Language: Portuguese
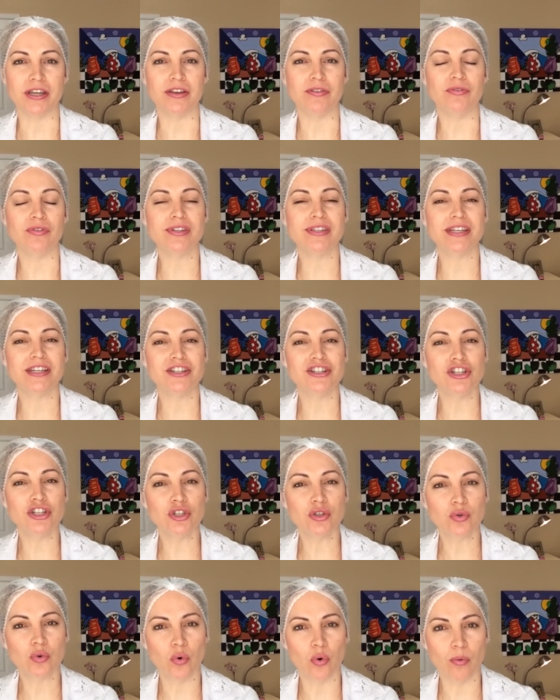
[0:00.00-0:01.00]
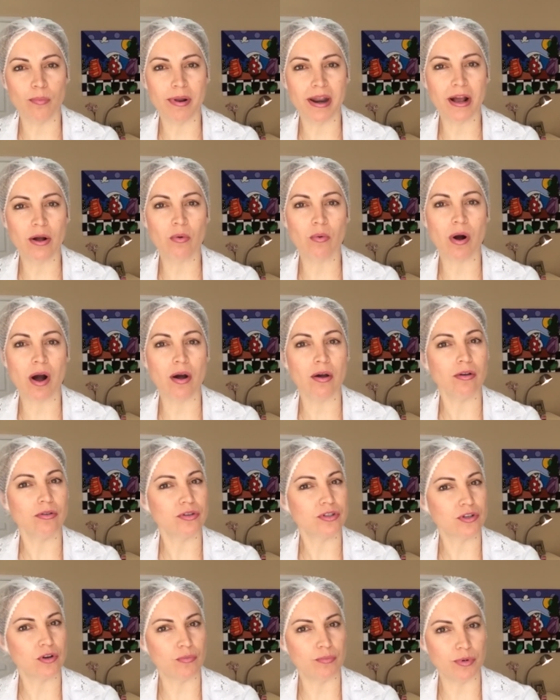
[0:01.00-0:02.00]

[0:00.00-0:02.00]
que você descubra qual é o seu